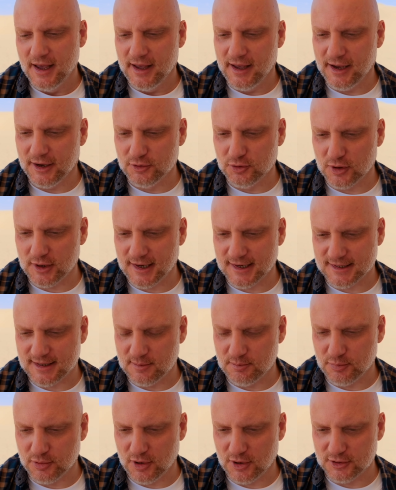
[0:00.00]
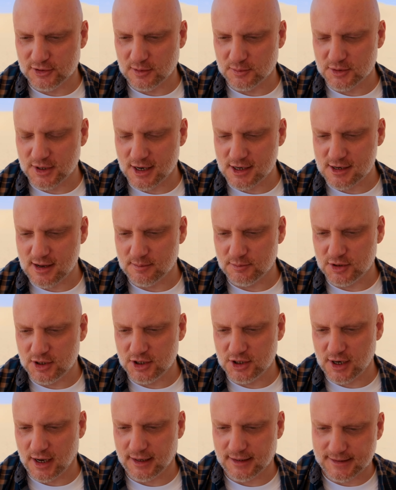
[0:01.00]
e, który następującą rzecz nam
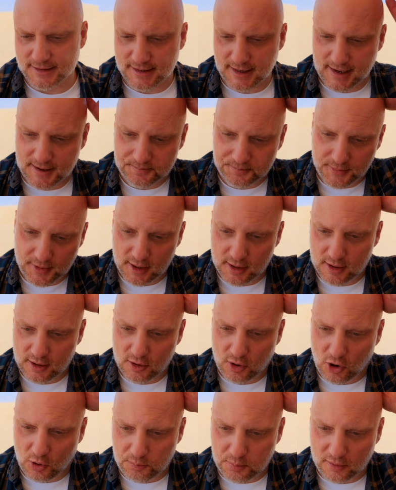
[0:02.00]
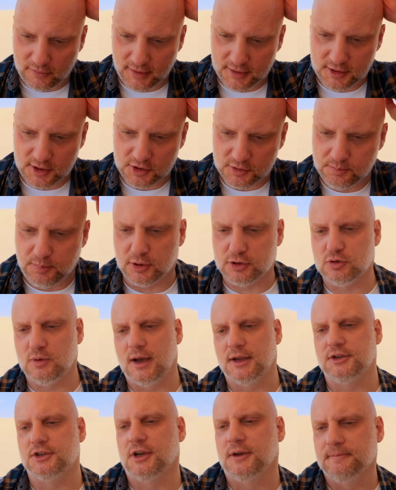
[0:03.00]
dzisiaj chce e, opowiedzieć.
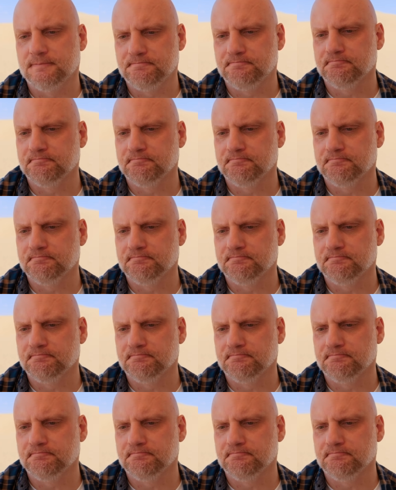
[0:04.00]
Posłuchajcie.